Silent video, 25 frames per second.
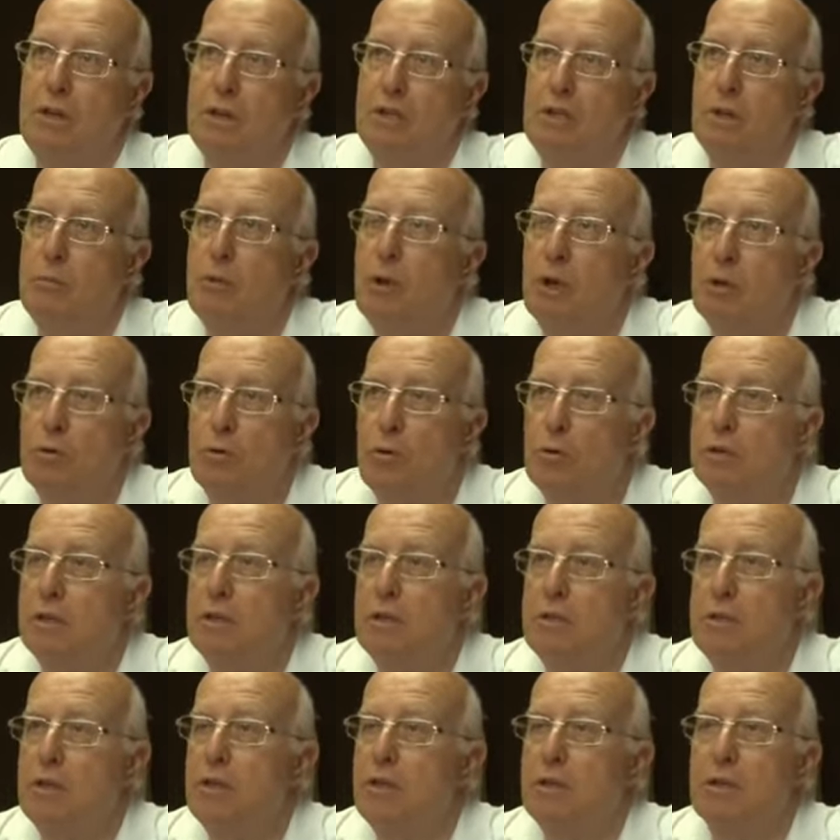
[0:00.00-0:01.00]
des parcours
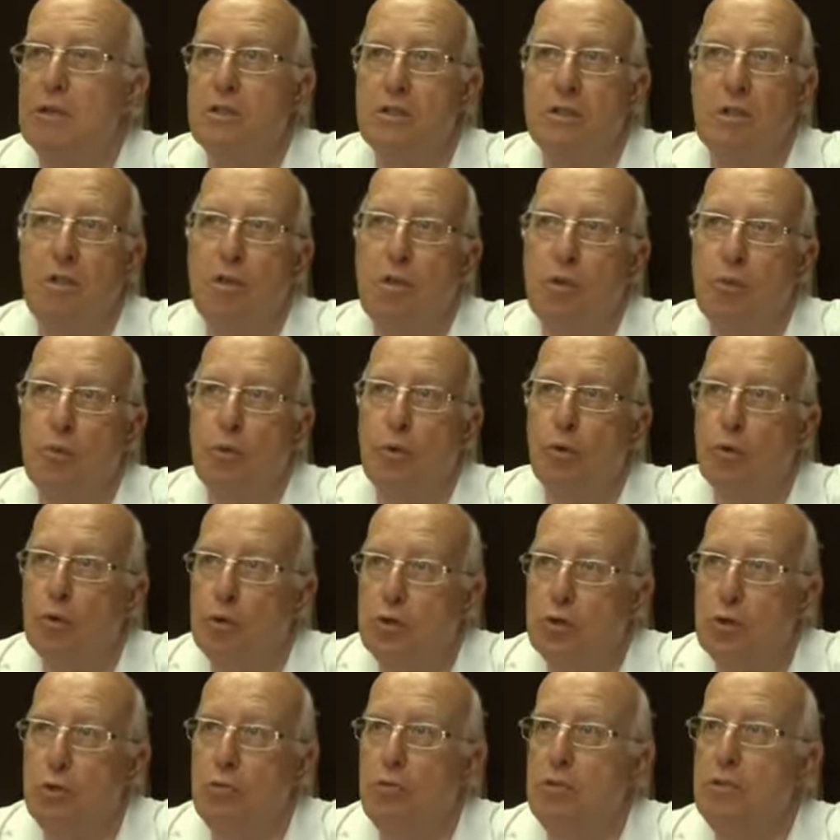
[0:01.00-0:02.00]
d'excellence pour de
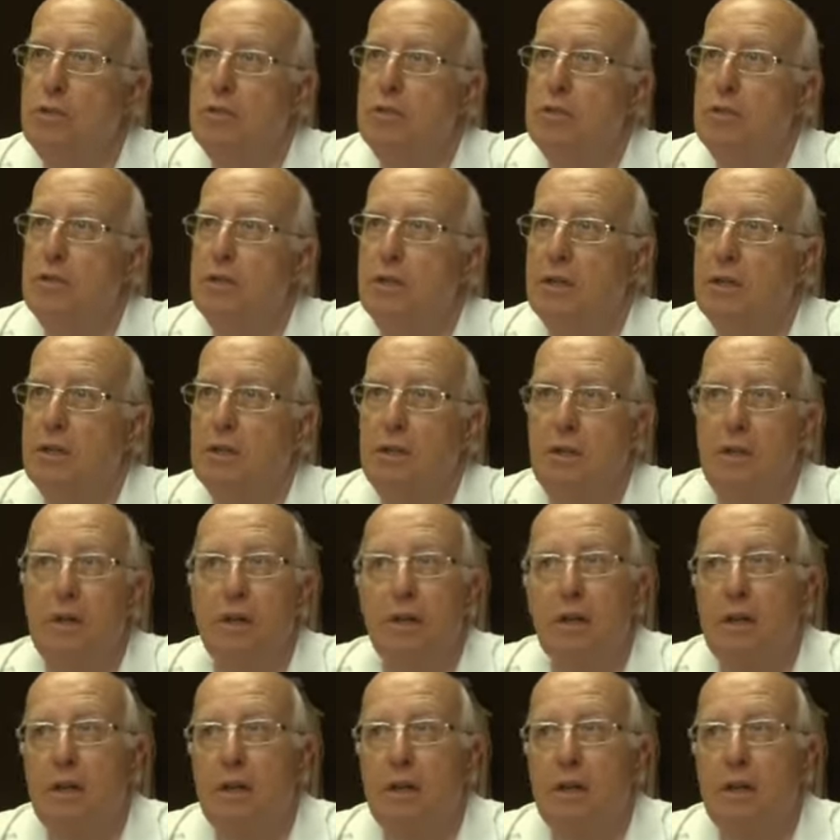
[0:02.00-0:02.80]
jeunes musiciens,